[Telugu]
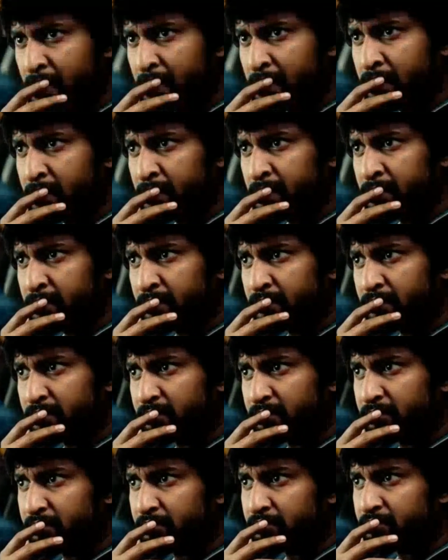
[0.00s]
గుద్దిన మన
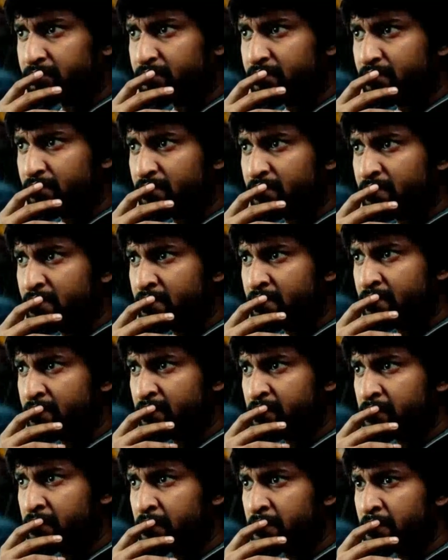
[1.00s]
రేస్ కార్ని
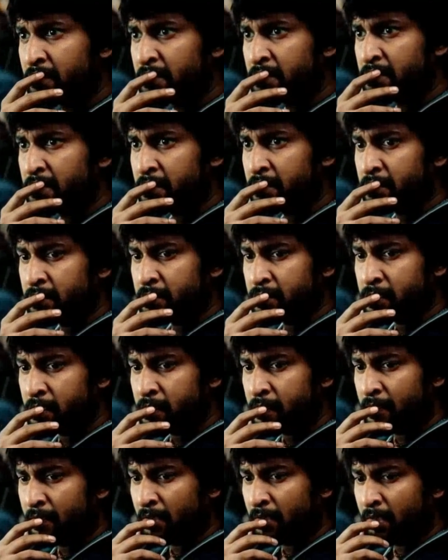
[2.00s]
ఇక్కడ దగ్గరలో ఉన్న
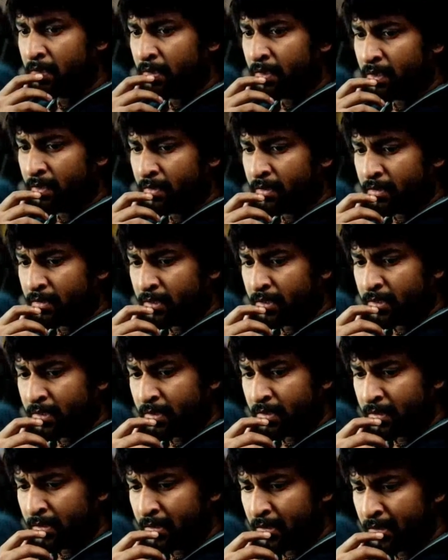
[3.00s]
సర్వీస్ సెంటర్కి తీసుకొచ్చాను
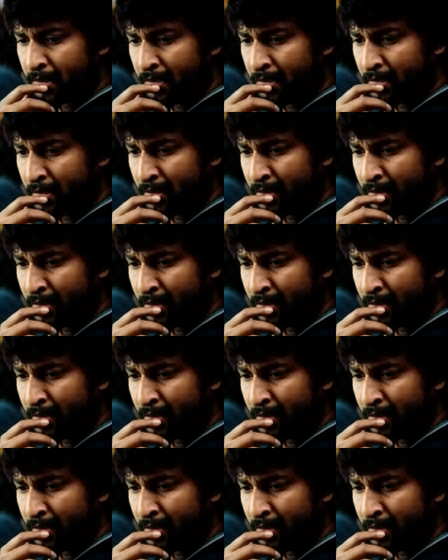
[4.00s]
అప్పుడు